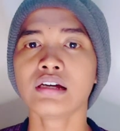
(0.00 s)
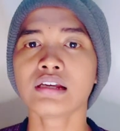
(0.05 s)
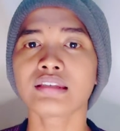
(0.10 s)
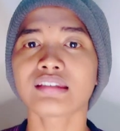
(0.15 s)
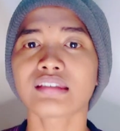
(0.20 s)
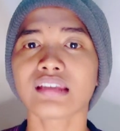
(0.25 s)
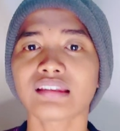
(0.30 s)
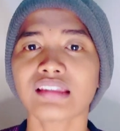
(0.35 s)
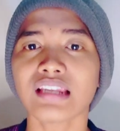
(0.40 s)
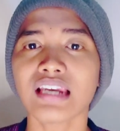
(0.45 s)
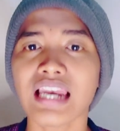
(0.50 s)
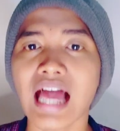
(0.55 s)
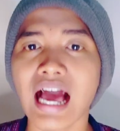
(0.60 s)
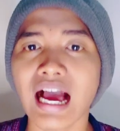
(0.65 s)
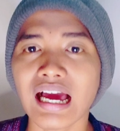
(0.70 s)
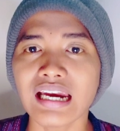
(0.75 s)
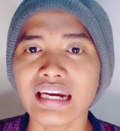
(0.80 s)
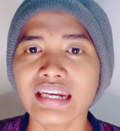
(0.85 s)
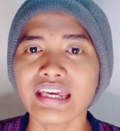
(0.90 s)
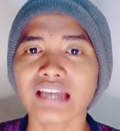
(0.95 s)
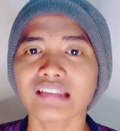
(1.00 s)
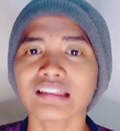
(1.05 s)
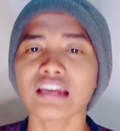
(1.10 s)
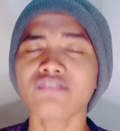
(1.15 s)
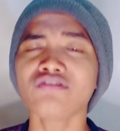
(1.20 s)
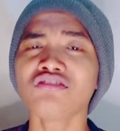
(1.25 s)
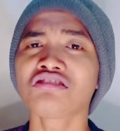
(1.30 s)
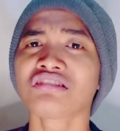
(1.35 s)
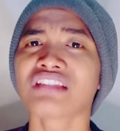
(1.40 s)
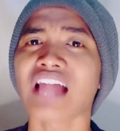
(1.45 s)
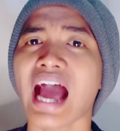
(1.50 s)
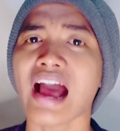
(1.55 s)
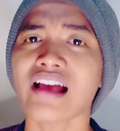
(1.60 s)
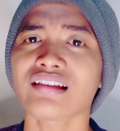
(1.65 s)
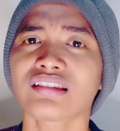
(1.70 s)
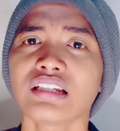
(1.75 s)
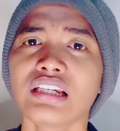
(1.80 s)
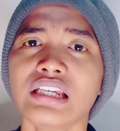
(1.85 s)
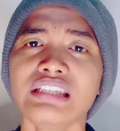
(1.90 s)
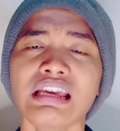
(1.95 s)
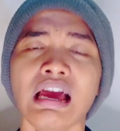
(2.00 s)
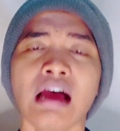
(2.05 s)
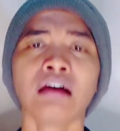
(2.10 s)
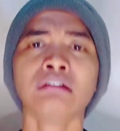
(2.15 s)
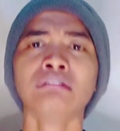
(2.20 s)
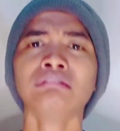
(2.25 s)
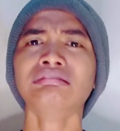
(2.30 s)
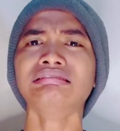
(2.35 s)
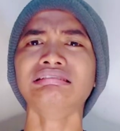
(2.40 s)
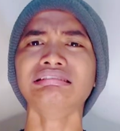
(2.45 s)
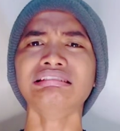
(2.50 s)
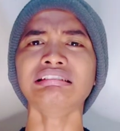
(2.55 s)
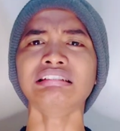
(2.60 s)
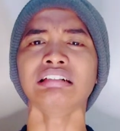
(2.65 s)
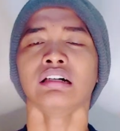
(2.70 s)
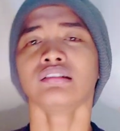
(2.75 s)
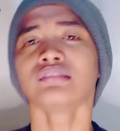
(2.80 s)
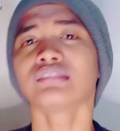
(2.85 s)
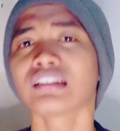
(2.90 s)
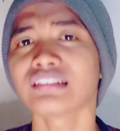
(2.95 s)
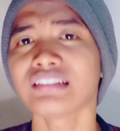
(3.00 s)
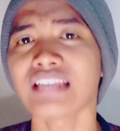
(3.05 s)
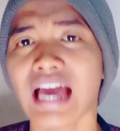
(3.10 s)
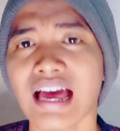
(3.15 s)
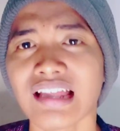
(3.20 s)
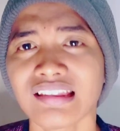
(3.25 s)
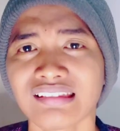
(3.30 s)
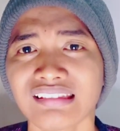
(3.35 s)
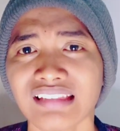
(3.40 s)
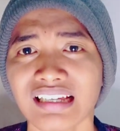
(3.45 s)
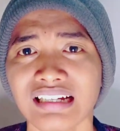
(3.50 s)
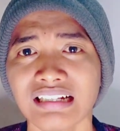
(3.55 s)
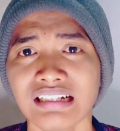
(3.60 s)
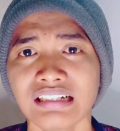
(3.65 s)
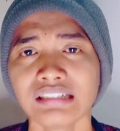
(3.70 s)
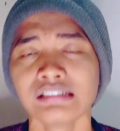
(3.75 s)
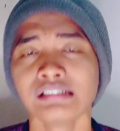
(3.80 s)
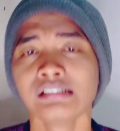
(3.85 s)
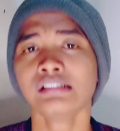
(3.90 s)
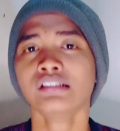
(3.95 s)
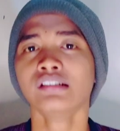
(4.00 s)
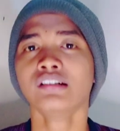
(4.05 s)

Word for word: Setelah kelihatan wujud aslinya, huh, ternyata